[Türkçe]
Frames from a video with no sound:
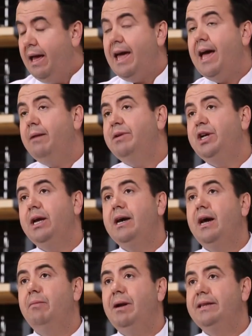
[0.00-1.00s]
eğer bir şey
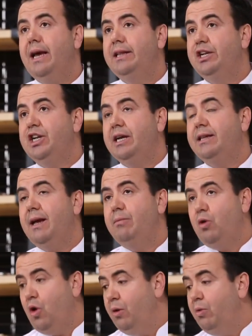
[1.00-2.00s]
karamelize edeceksem
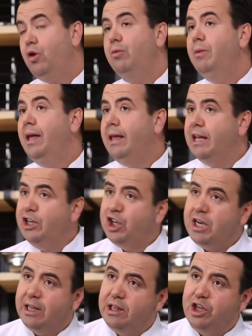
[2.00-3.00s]
koymuyorum.
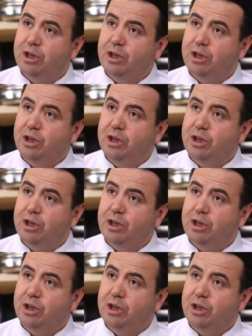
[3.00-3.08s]
İkinci katı